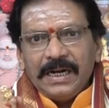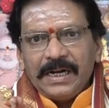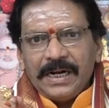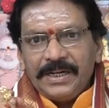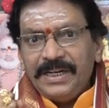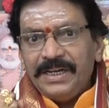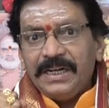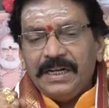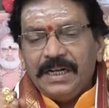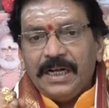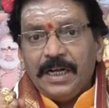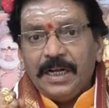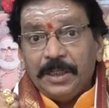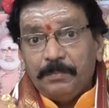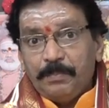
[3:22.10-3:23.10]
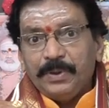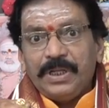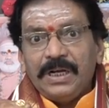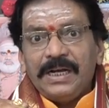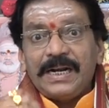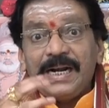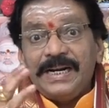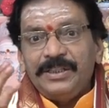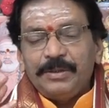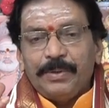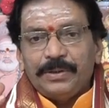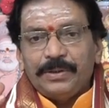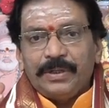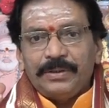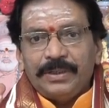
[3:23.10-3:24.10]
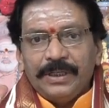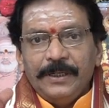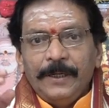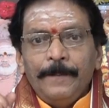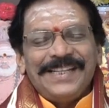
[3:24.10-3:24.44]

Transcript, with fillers: కఠినంగా అద్భుతంగా రాణించబోతోంది